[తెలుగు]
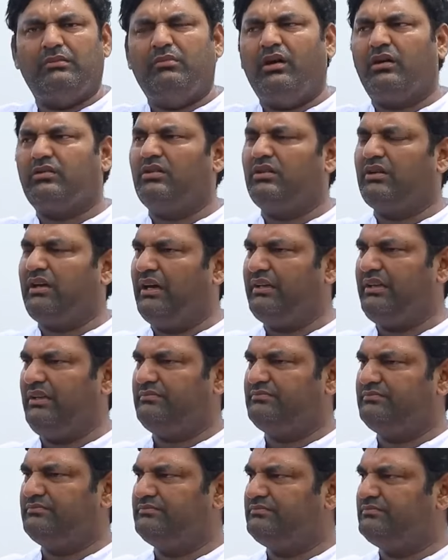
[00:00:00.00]
ఎంఆర్ఓలు కానీ
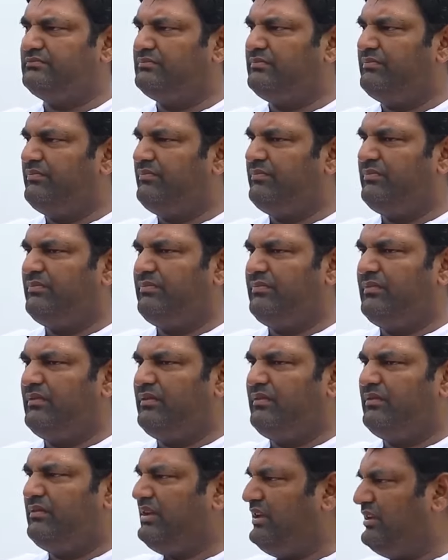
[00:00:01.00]

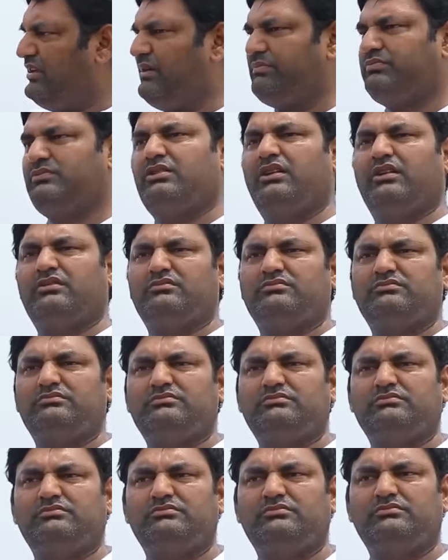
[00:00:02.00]
నేను చెప్తున్నాను
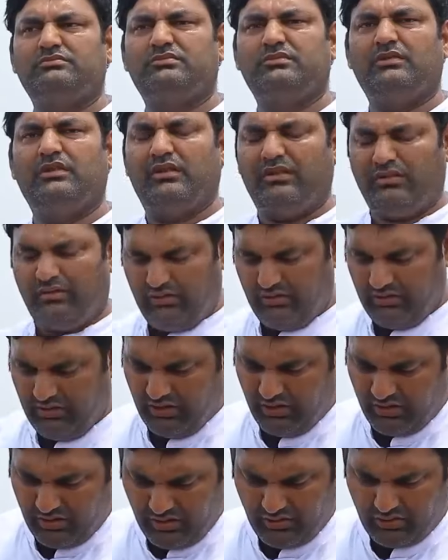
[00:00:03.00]

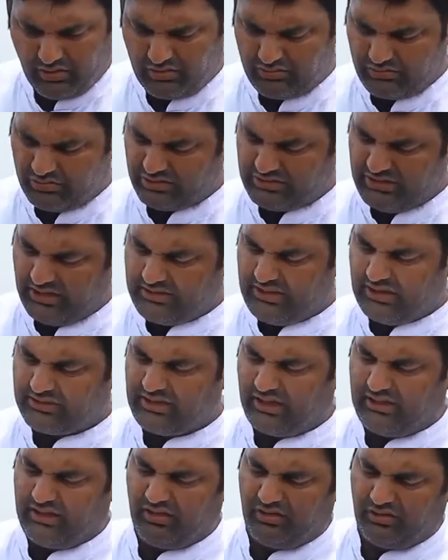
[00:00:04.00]
ఈరోజు చూస్తే
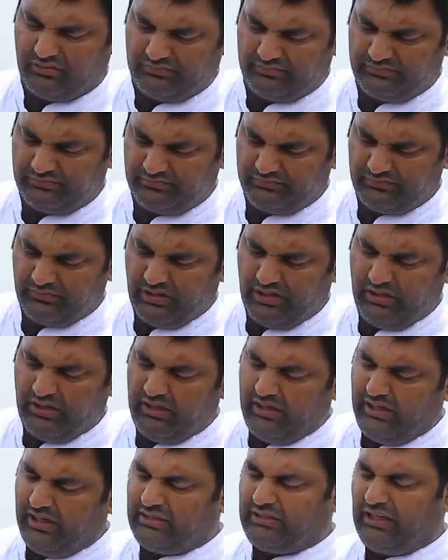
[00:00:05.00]
చర్చలలో
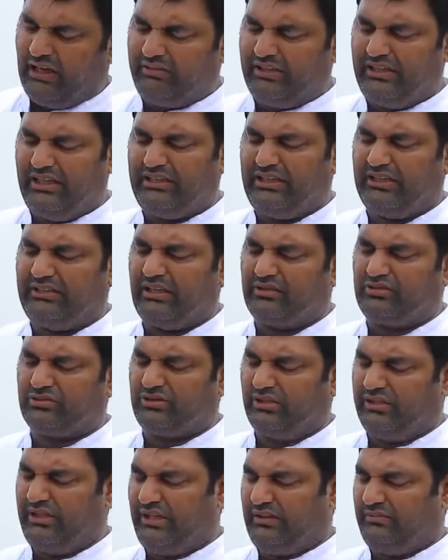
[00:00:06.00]
ఇట్లా అవినీతి
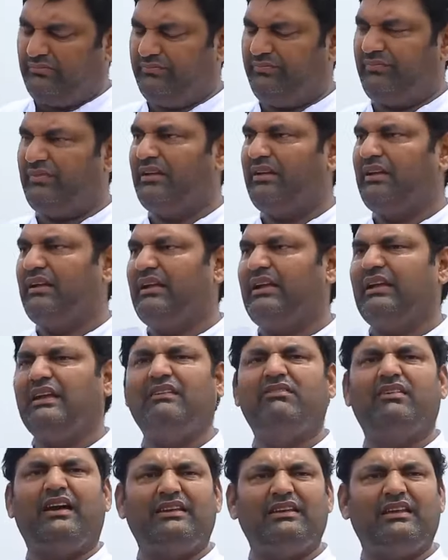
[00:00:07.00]
జరుగుతుంది
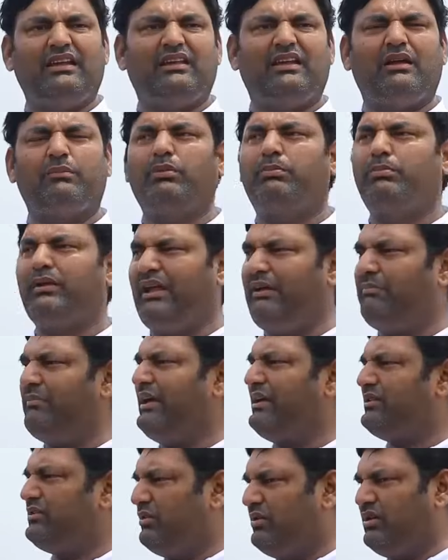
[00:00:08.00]
ఇవన్నీ రేపు బ్లేమ్
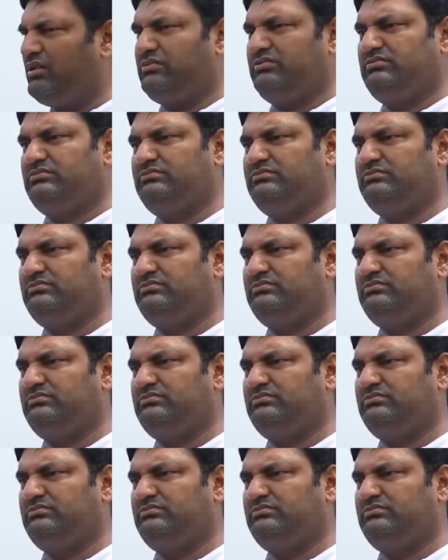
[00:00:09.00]
అయ్యేది ఎవరు